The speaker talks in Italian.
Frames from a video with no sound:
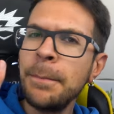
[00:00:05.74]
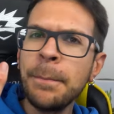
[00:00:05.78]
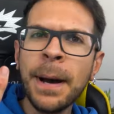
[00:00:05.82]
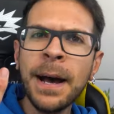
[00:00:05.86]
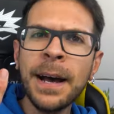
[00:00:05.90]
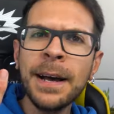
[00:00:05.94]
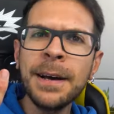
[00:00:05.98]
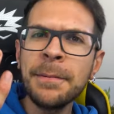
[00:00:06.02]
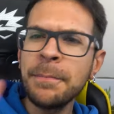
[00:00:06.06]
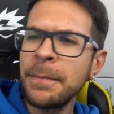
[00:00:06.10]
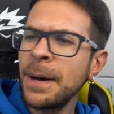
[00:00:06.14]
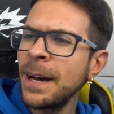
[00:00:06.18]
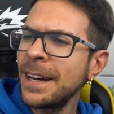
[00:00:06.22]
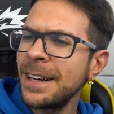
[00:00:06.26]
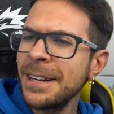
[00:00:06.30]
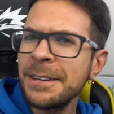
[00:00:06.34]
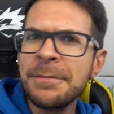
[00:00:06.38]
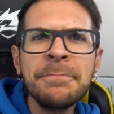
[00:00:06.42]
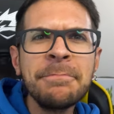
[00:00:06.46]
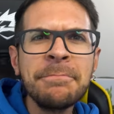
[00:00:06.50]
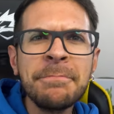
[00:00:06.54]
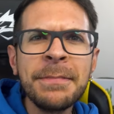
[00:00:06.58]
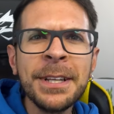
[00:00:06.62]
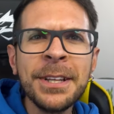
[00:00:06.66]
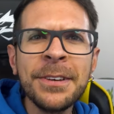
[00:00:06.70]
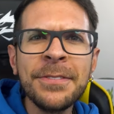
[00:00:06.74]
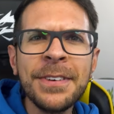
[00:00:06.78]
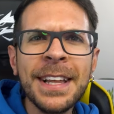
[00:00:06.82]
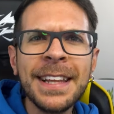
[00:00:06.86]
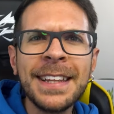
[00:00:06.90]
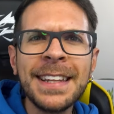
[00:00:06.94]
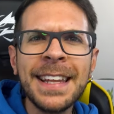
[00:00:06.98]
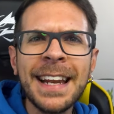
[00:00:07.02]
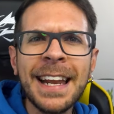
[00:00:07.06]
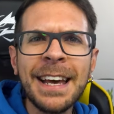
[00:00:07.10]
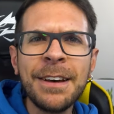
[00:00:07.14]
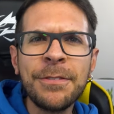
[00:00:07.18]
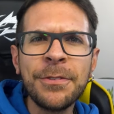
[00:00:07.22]
Ma, ma, ma dov'è il
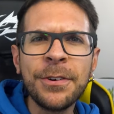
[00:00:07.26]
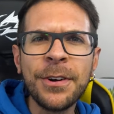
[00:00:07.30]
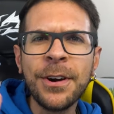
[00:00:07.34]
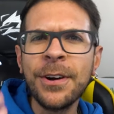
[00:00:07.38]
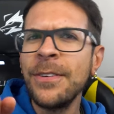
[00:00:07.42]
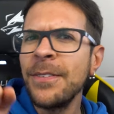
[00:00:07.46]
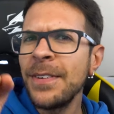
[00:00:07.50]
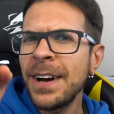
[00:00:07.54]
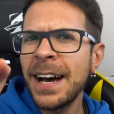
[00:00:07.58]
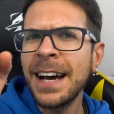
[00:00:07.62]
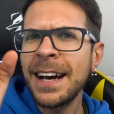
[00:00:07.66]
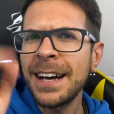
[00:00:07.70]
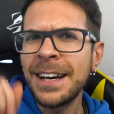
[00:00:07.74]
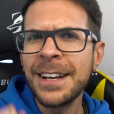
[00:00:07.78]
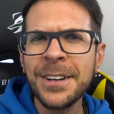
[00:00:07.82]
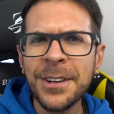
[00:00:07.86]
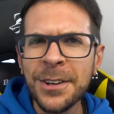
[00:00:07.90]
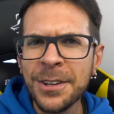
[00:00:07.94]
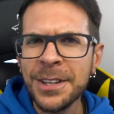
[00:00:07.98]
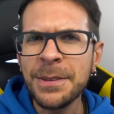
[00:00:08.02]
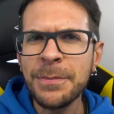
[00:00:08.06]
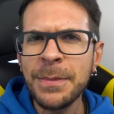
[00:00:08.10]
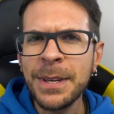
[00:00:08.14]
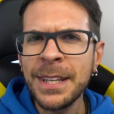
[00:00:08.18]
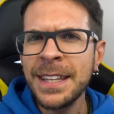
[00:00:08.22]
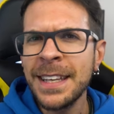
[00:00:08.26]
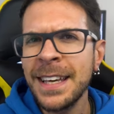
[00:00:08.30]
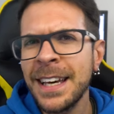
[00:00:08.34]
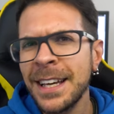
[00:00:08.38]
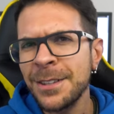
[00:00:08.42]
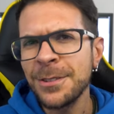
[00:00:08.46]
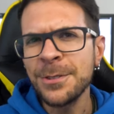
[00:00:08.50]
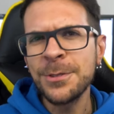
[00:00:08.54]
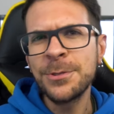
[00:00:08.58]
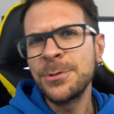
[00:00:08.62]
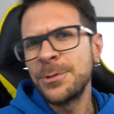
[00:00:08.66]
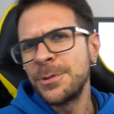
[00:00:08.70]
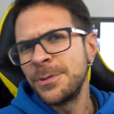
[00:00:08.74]
telefono? Ah, l'ho
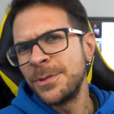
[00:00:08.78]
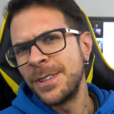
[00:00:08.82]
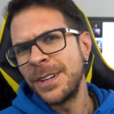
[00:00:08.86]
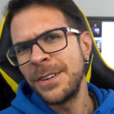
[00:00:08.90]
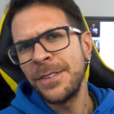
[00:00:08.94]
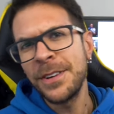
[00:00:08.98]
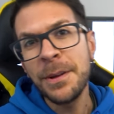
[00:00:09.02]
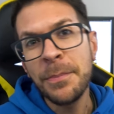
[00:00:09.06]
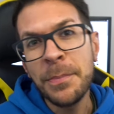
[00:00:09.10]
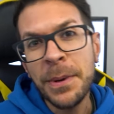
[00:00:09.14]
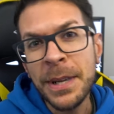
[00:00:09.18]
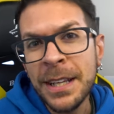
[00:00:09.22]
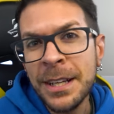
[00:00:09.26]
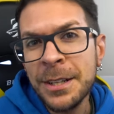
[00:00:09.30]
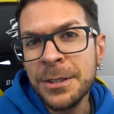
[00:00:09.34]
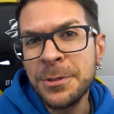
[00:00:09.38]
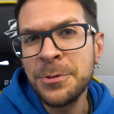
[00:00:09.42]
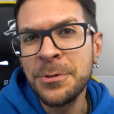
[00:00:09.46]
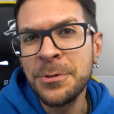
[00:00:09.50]
dimenticato giù, lo vado a prendere